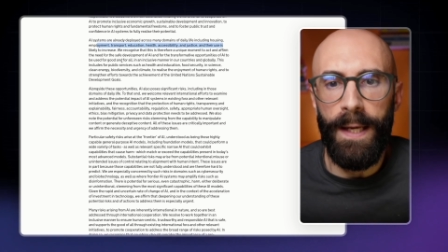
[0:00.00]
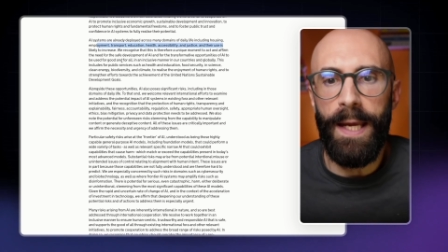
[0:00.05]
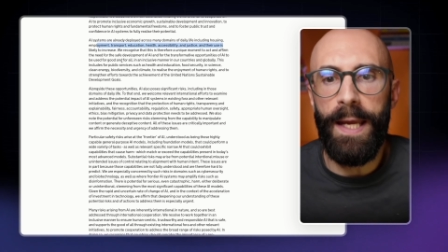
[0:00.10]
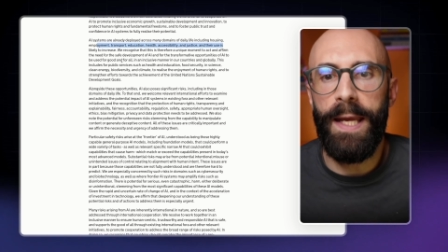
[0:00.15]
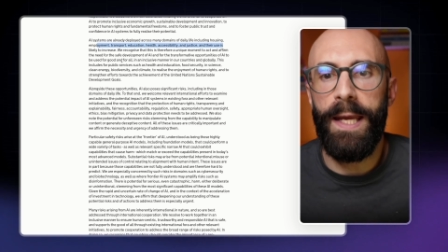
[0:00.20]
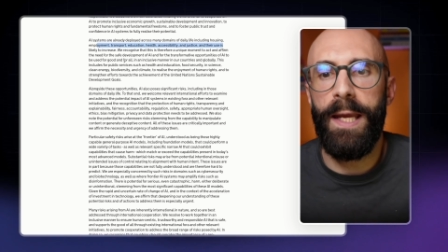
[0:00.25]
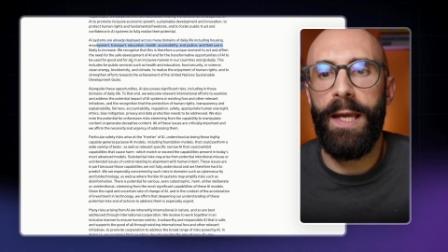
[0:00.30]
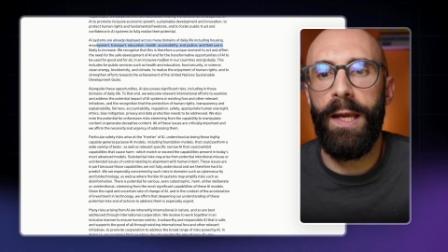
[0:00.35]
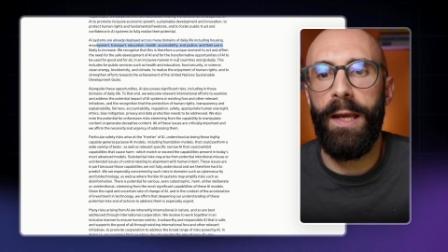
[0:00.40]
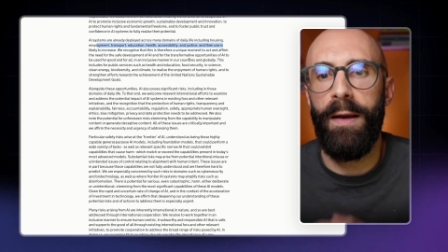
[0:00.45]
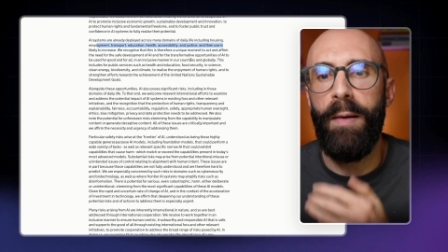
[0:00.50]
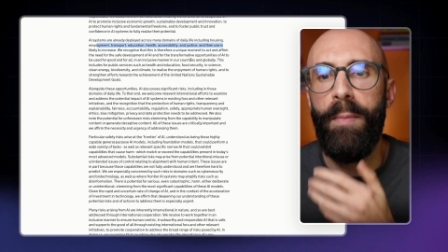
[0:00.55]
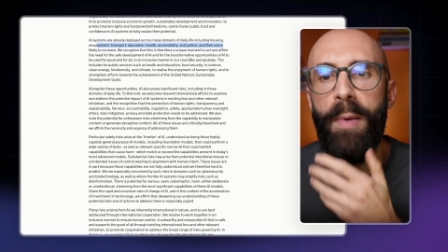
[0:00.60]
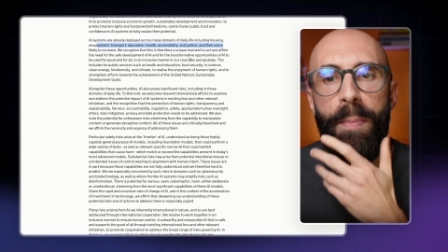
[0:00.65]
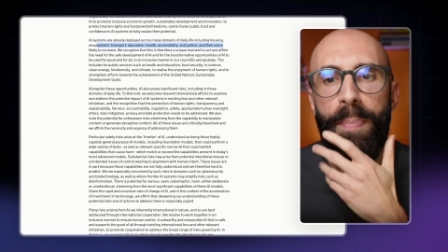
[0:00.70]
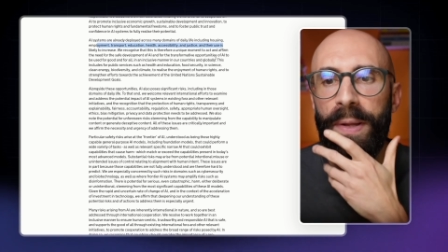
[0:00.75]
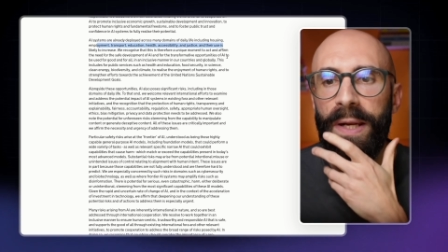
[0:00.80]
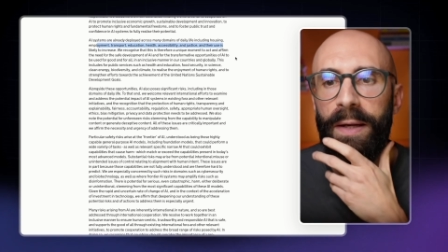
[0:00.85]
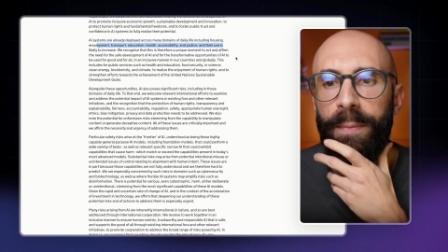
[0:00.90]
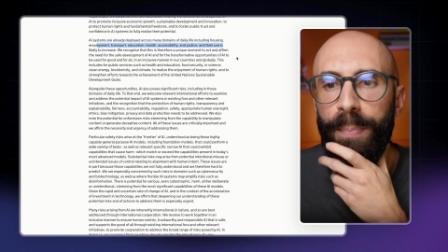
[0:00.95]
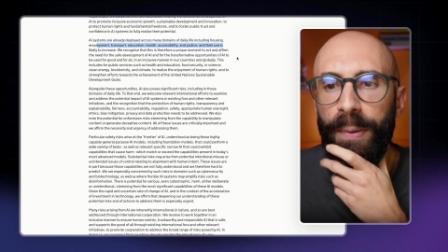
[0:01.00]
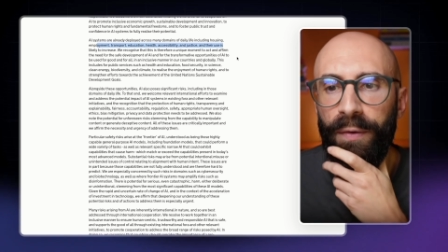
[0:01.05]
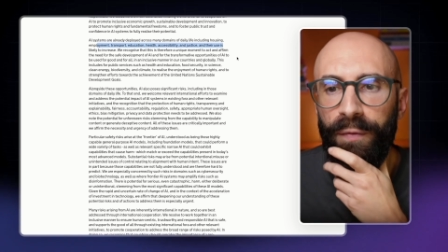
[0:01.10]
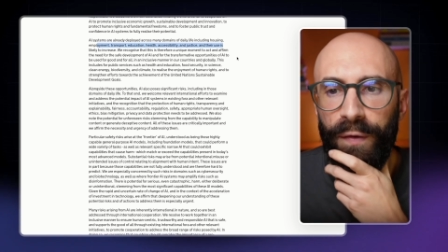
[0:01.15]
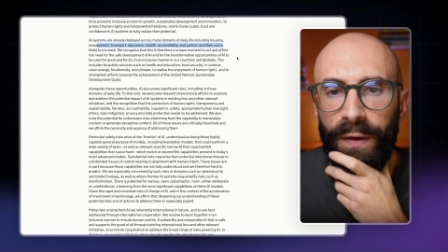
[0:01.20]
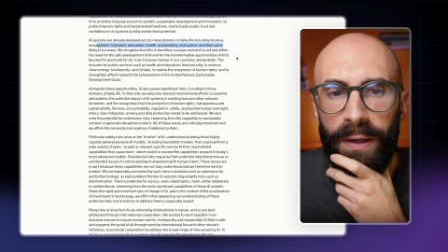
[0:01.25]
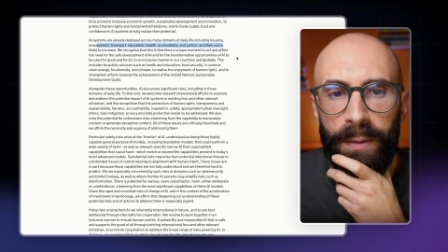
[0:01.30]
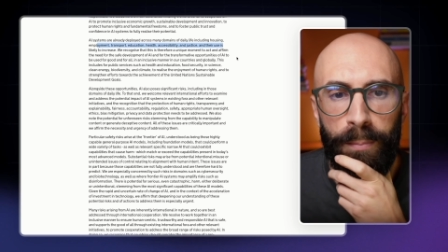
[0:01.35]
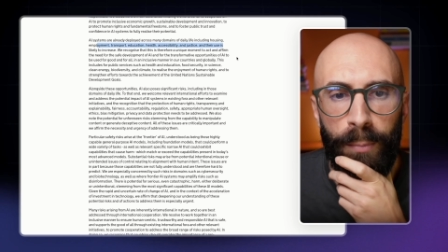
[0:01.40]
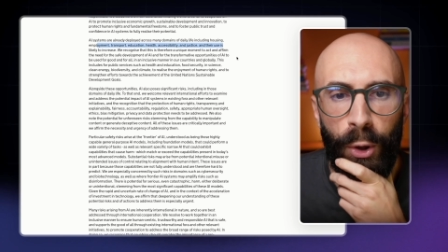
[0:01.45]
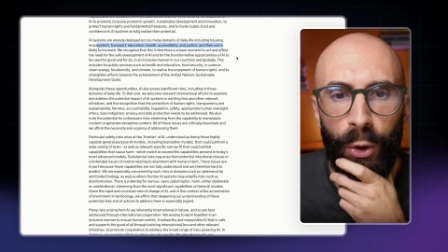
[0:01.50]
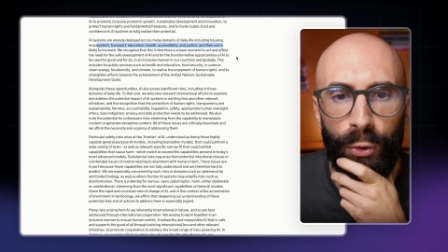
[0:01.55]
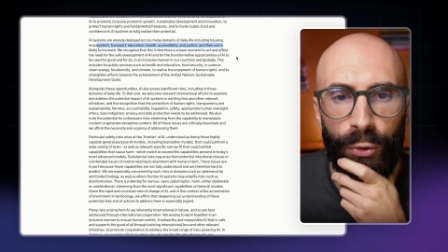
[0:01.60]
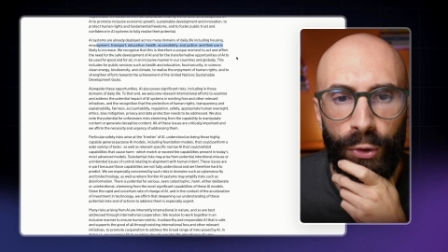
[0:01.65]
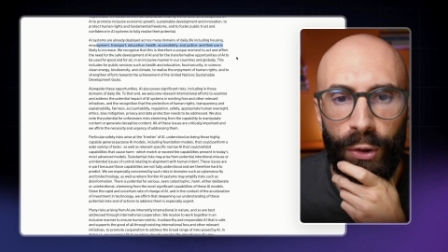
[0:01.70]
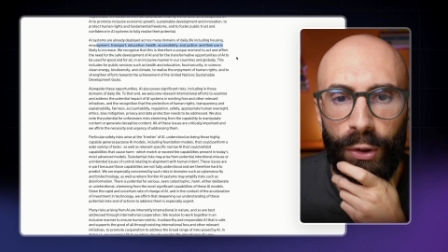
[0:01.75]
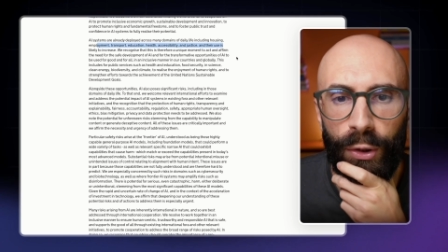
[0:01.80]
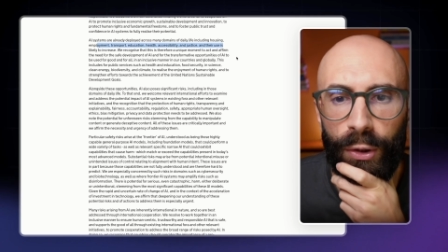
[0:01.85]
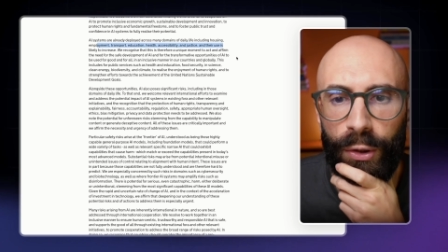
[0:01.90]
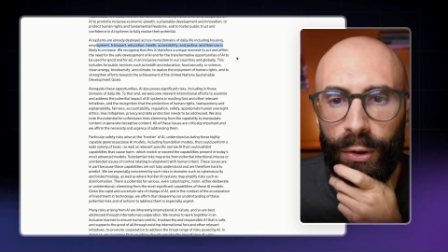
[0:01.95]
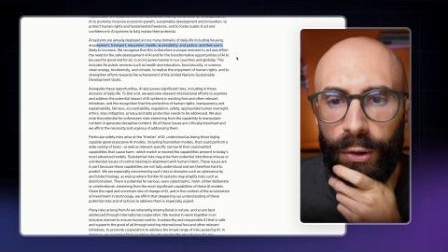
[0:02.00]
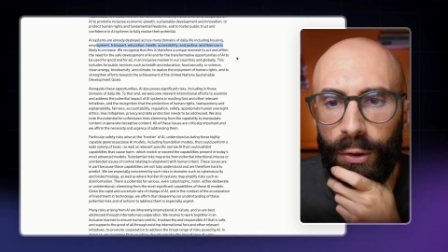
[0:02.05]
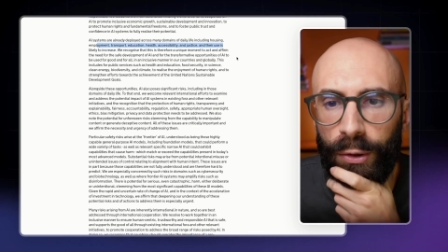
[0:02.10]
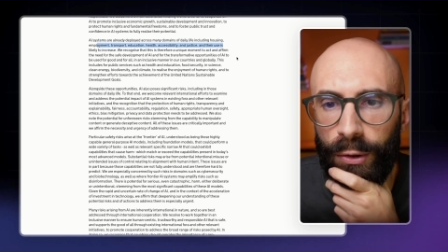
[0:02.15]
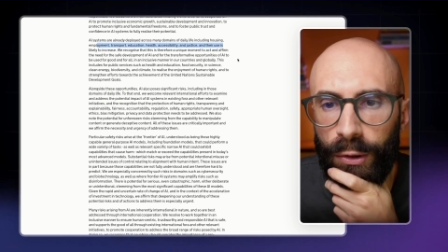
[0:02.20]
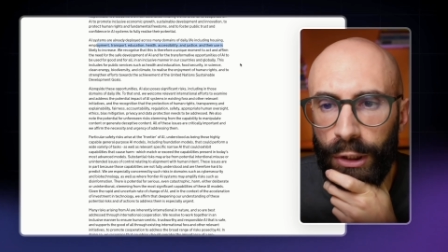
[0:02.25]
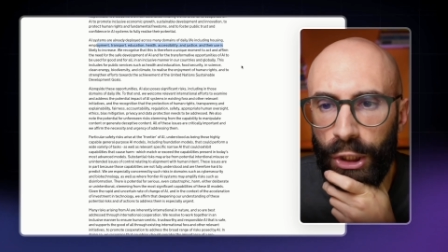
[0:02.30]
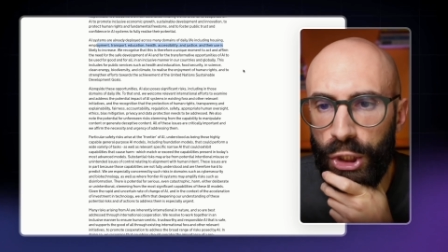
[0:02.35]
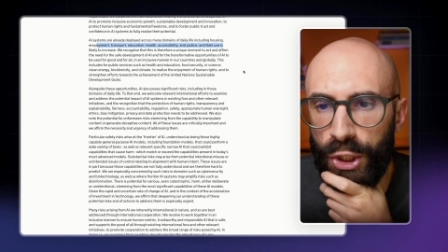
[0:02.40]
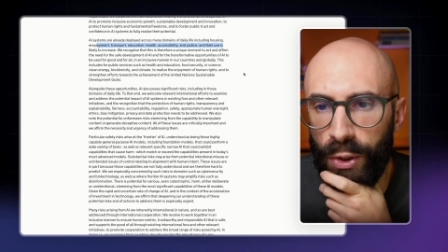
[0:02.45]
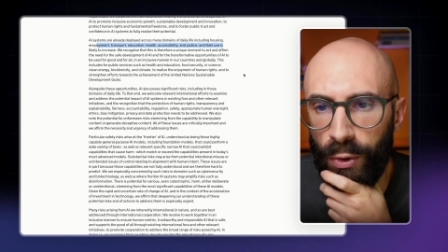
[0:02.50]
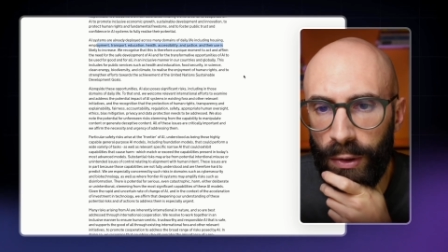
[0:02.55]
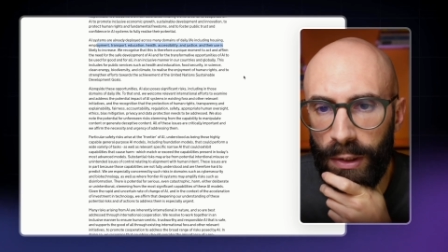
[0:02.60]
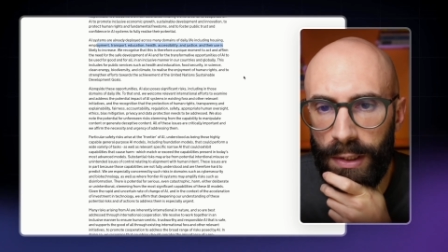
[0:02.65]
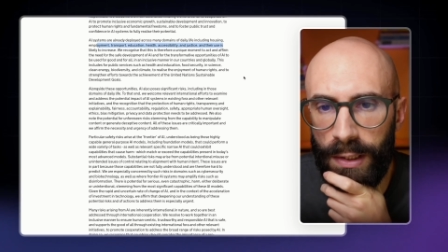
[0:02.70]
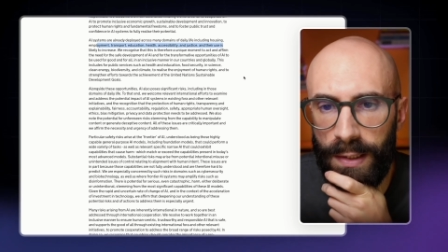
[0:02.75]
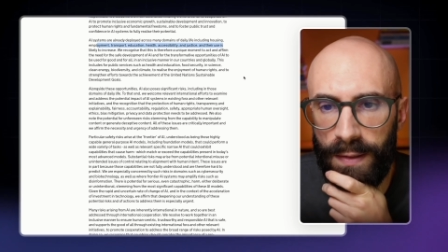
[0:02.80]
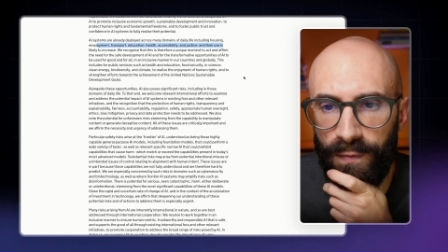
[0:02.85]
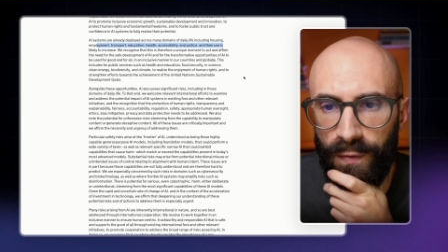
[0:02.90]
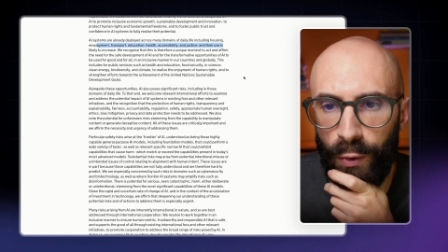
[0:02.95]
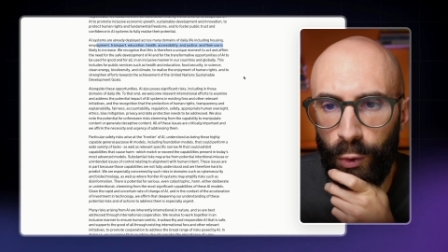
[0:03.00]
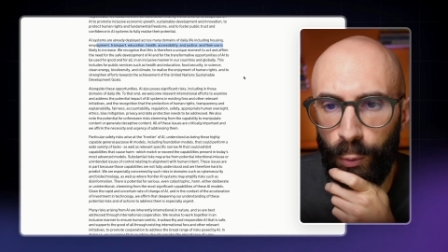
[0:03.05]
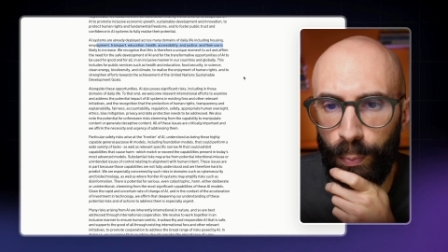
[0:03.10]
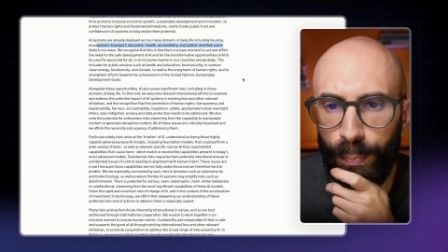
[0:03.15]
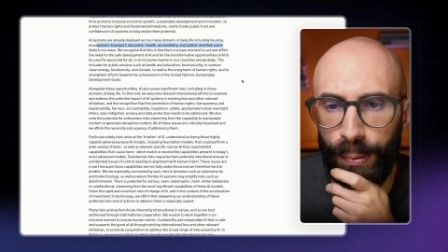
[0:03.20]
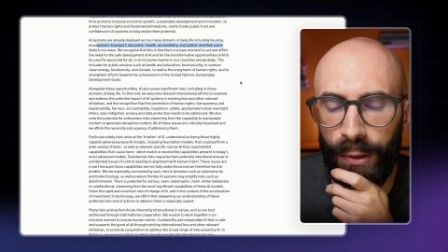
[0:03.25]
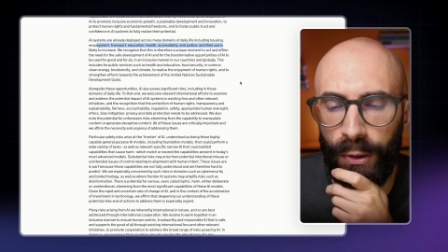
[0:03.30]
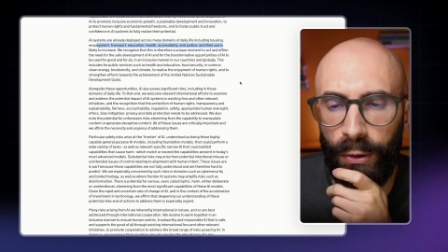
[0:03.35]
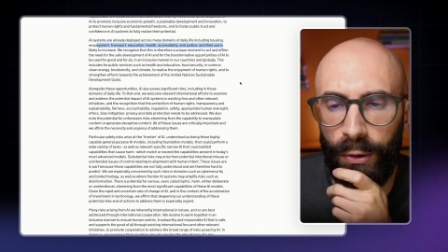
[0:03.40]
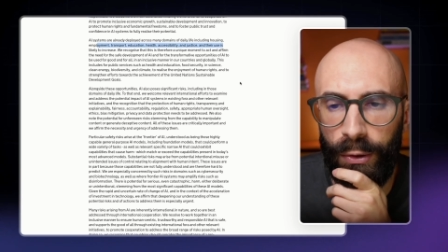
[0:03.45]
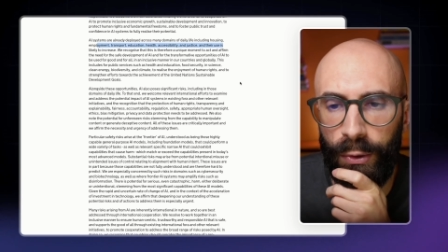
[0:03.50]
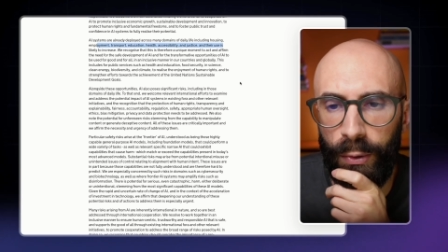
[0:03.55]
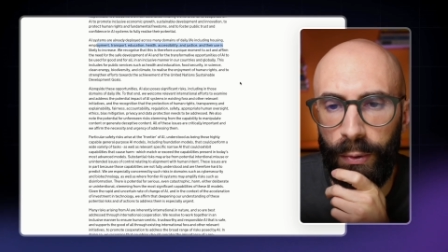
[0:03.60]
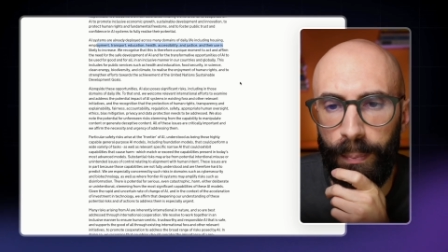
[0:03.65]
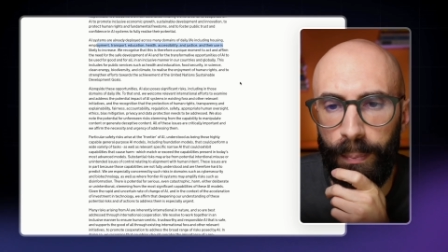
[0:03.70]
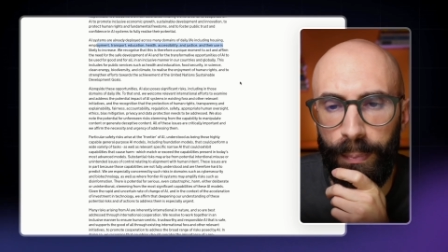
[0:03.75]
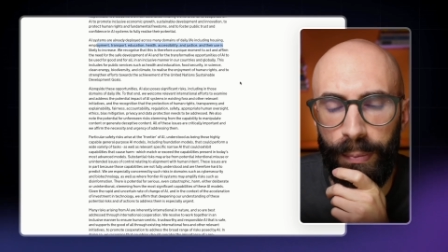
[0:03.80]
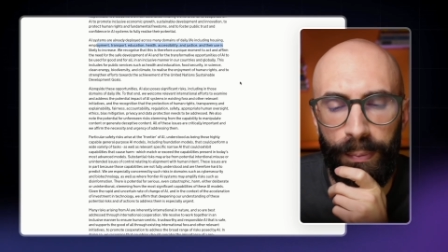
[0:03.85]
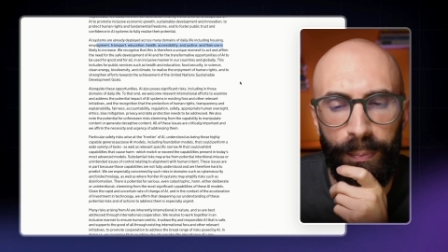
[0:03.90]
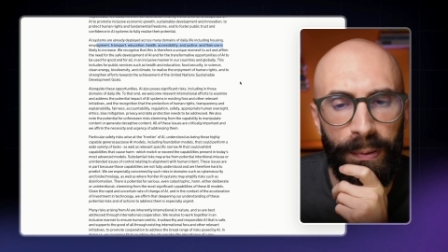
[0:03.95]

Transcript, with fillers: E vabbè, per, per, fare in modo che ci siano degli sviluppi, no?